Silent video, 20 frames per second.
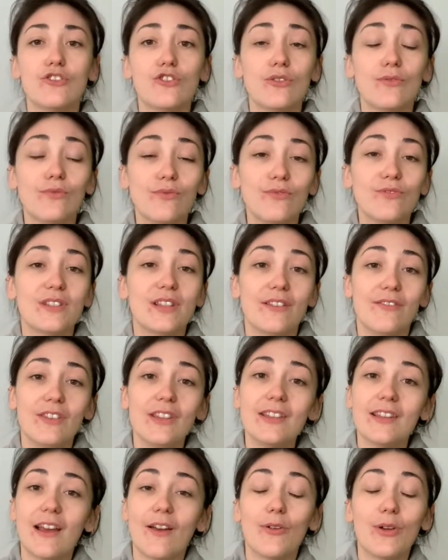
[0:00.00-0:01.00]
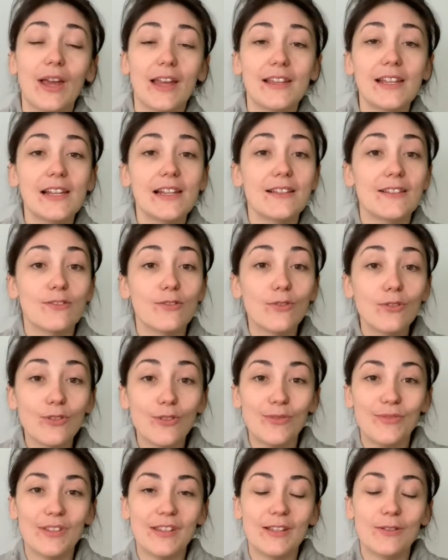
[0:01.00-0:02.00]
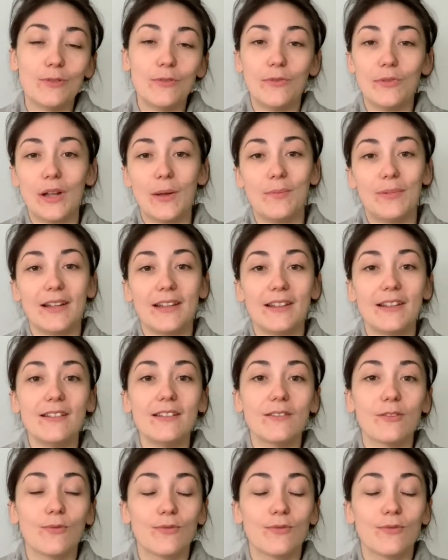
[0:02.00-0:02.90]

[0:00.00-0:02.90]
je vous invite à regarder les autres vidéos de la playlist